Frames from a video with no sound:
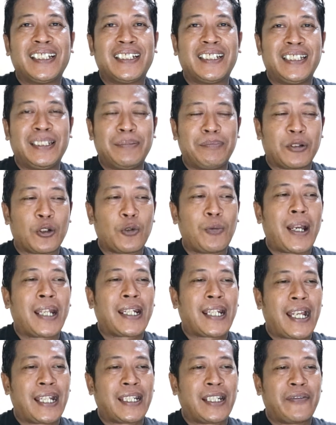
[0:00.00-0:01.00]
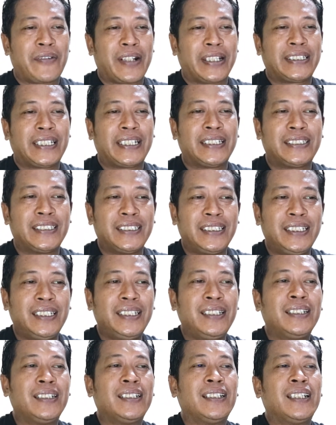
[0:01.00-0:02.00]
di perumahan Ahnaf
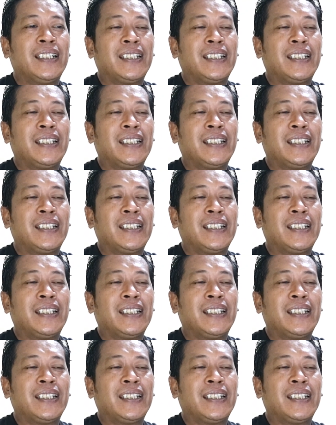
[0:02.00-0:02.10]
Regency